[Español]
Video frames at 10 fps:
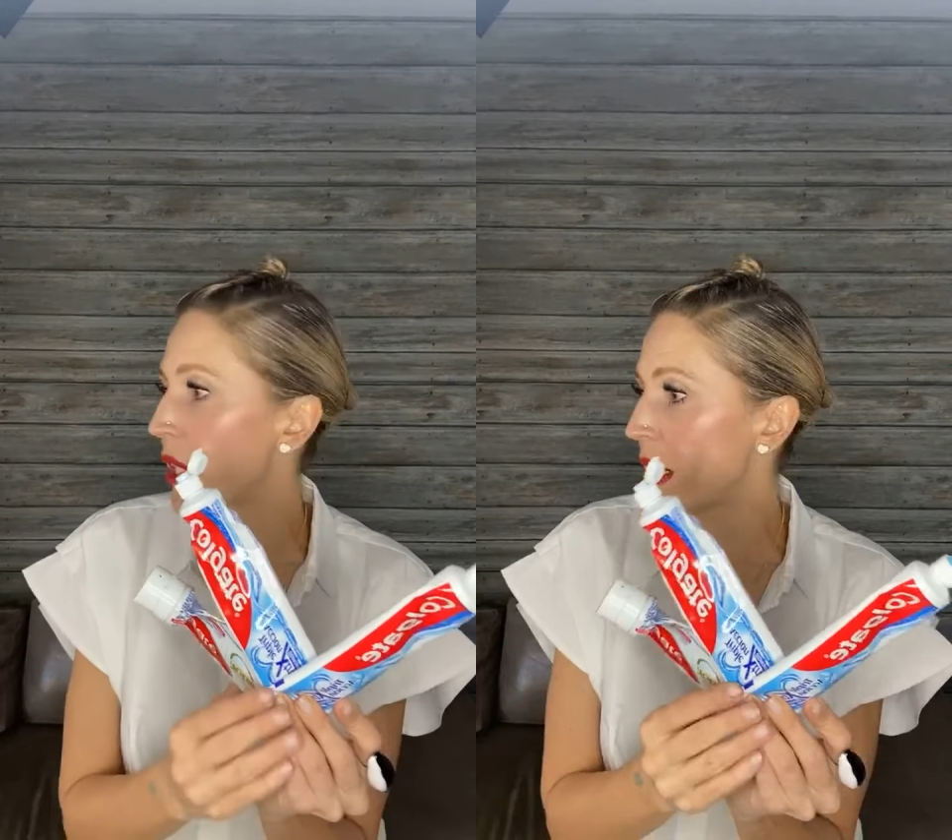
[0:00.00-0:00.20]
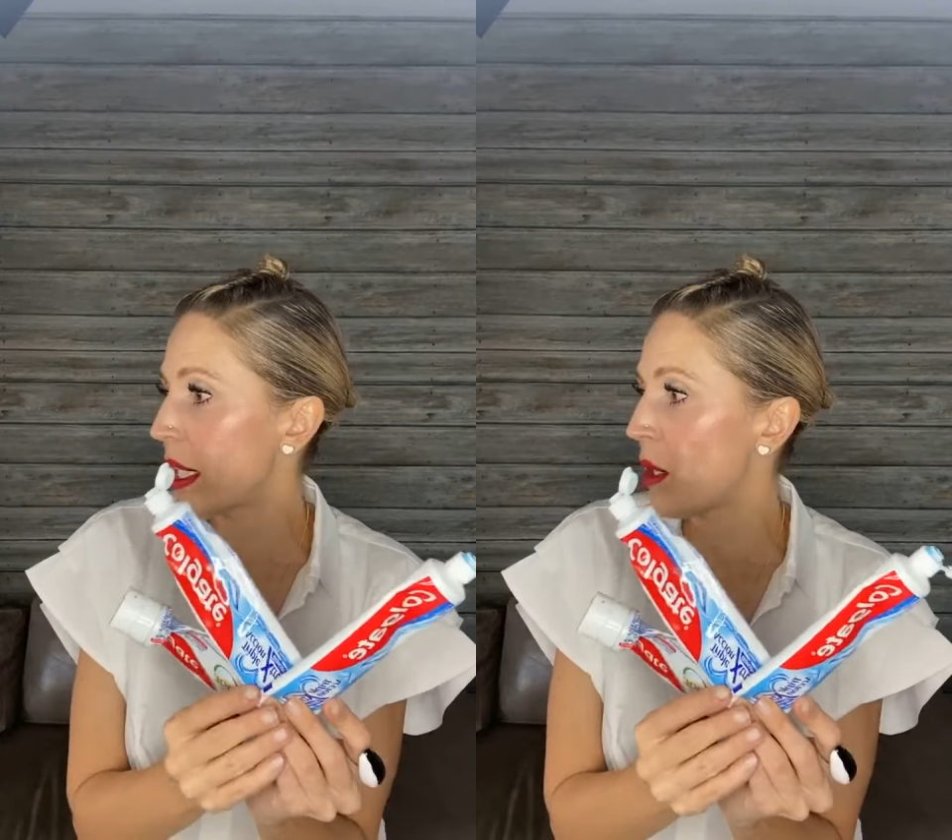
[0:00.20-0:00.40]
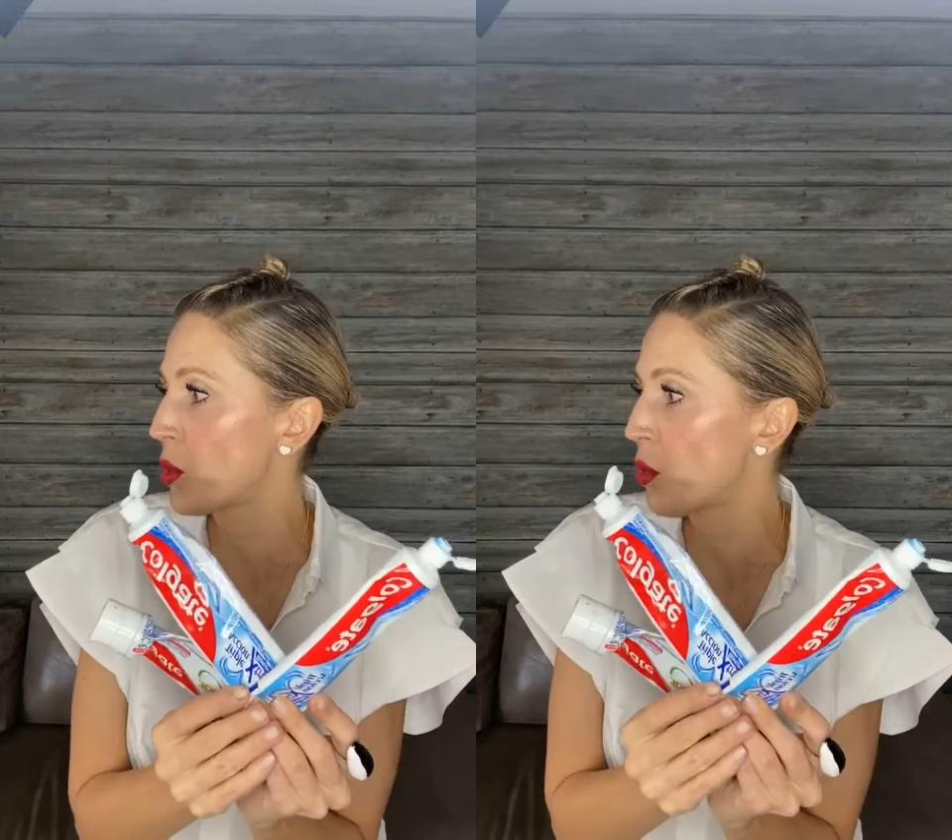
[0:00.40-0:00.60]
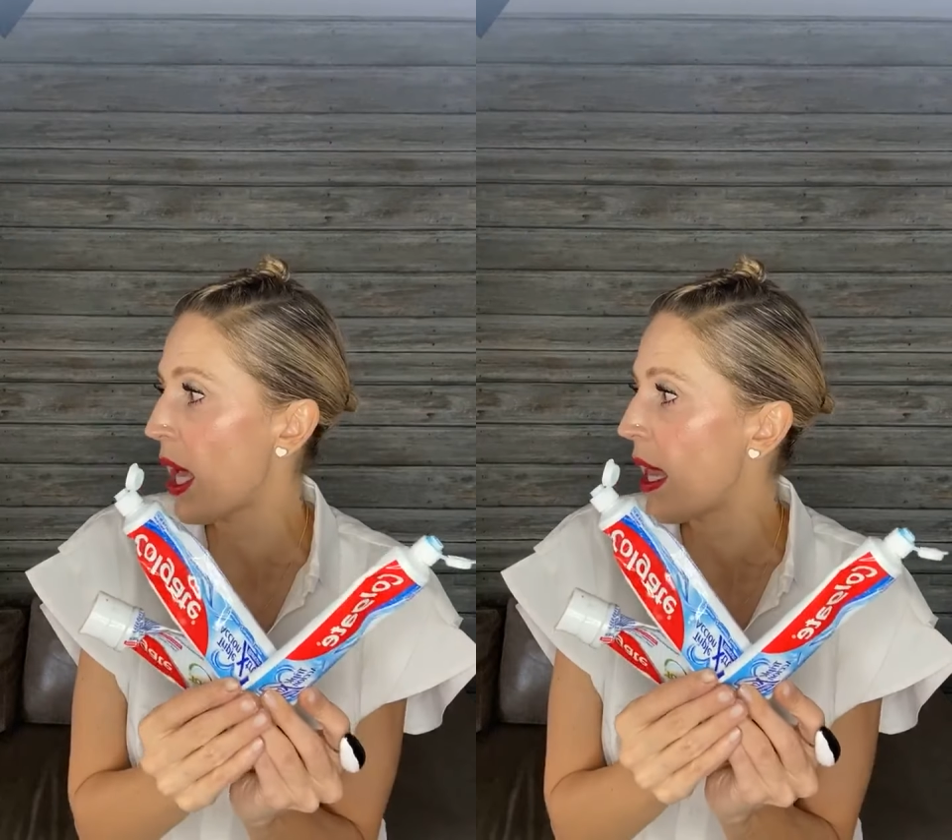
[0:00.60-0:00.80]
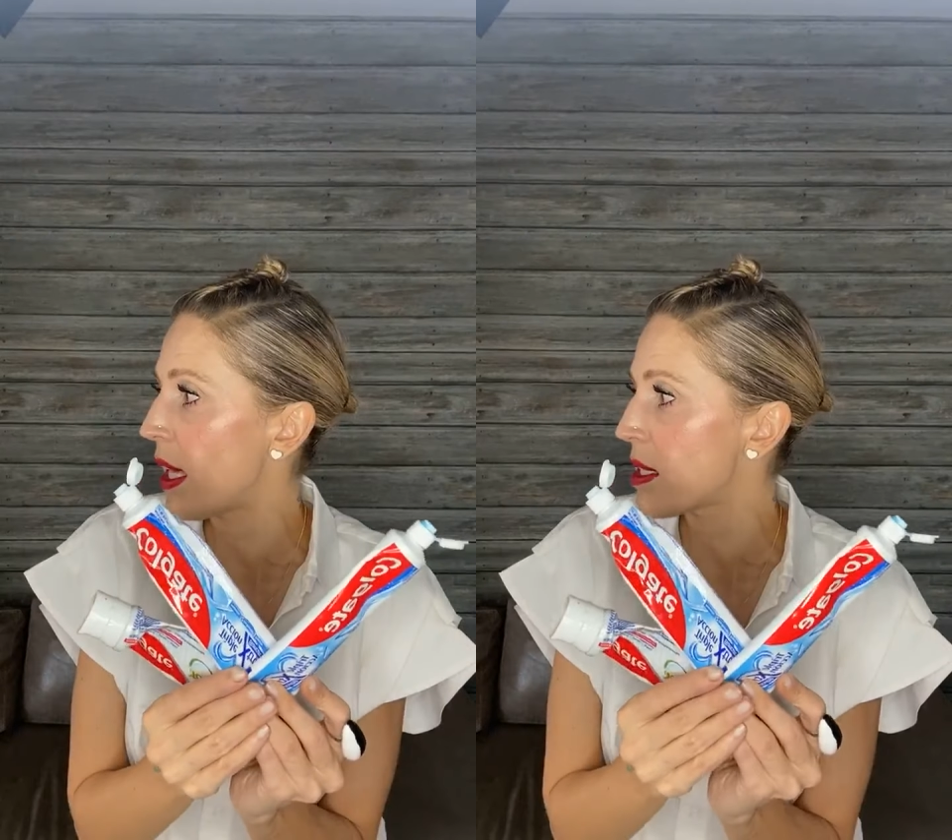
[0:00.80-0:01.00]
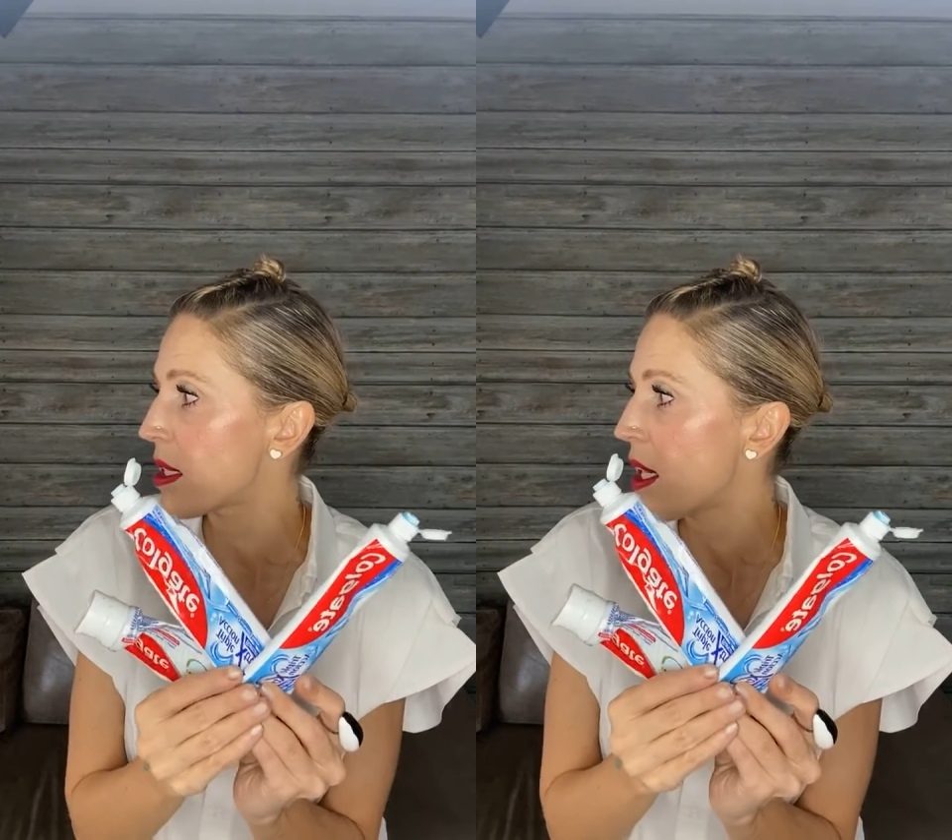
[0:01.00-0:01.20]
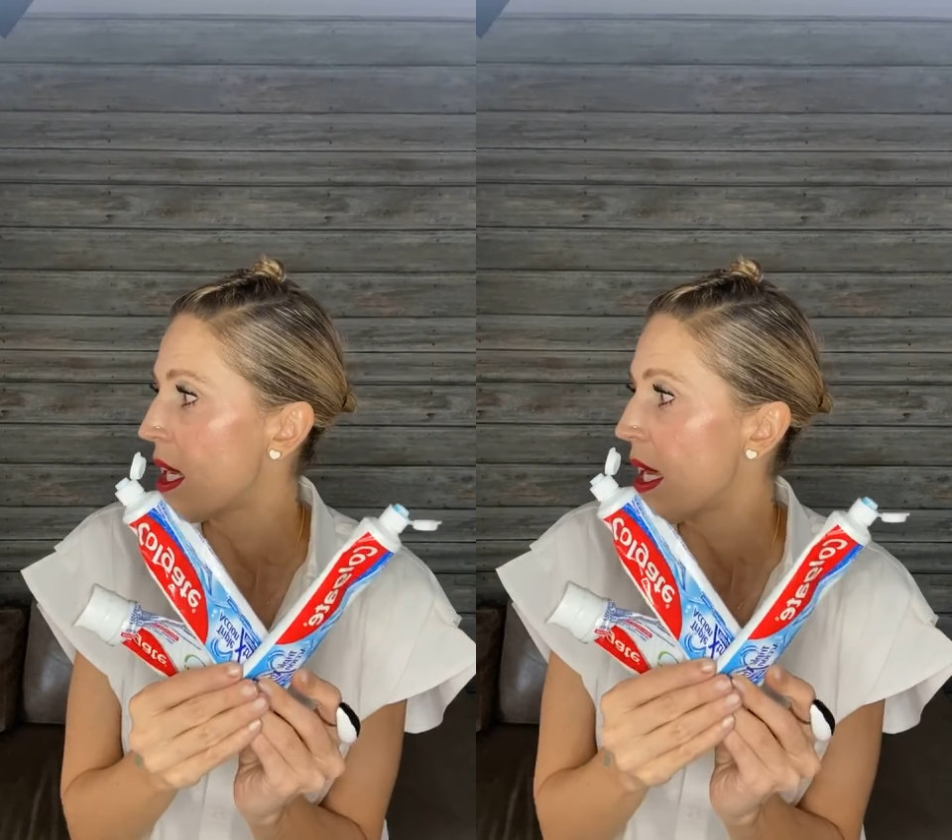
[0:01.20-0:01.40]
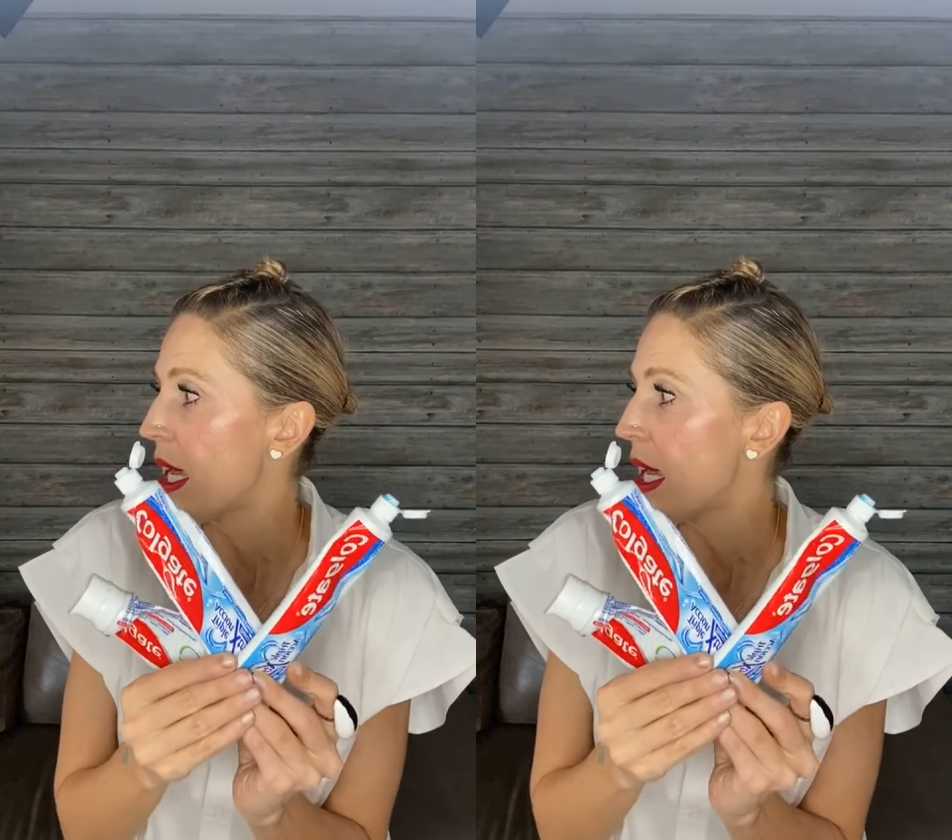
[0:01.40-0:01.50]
eh, clausuradas,